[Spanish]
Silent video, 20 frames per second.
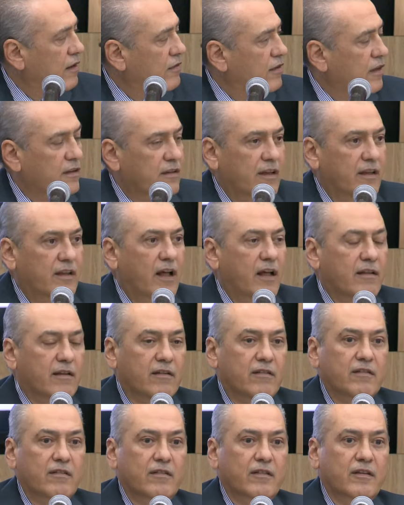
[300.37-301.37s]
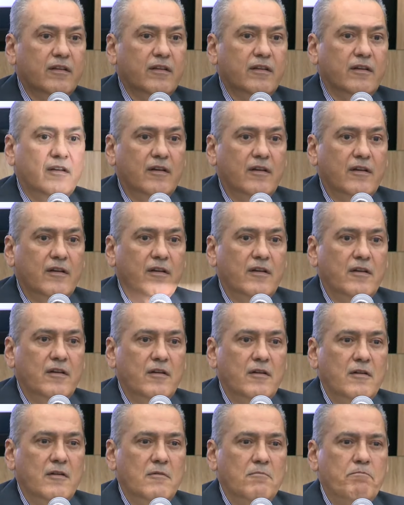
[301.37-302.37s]
de las entidades.
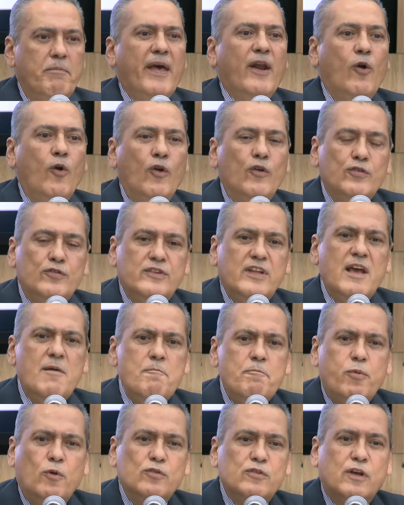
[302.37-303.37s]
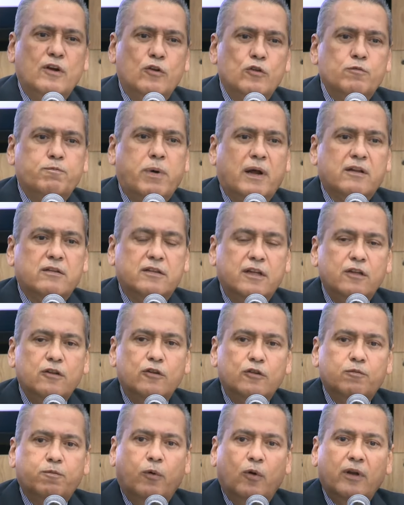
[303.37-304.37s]
Pero los tiempos de los
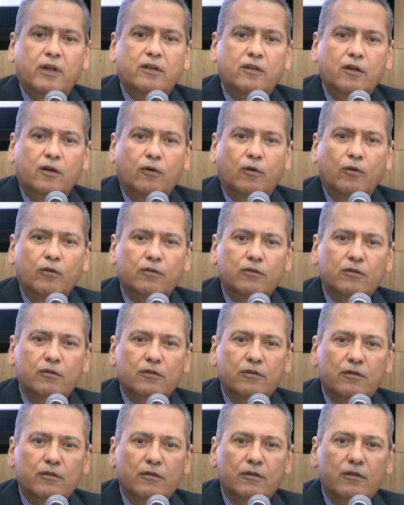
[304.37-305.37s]
partidos políticos